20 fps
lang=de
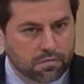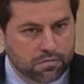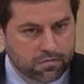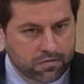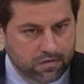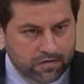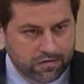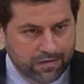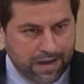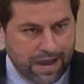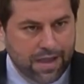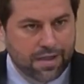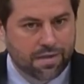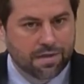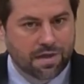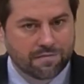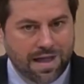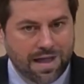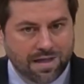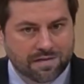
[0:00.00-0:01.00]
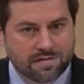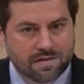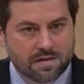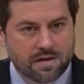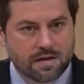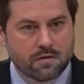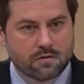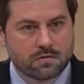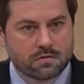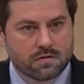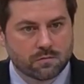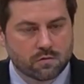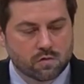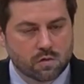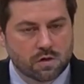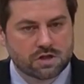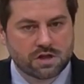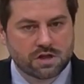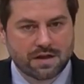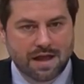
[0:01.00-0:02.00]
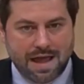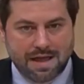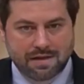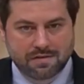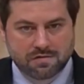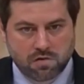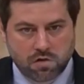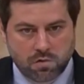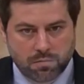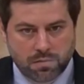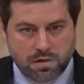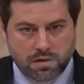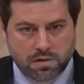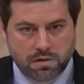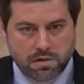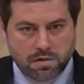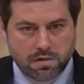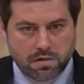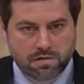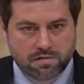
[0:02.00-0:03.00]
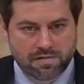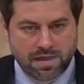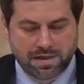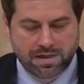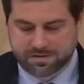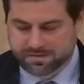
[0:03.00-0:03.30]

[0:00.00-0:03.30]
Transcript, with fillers: Das sind zwei Erwachsene und im Durchschnitt 1,6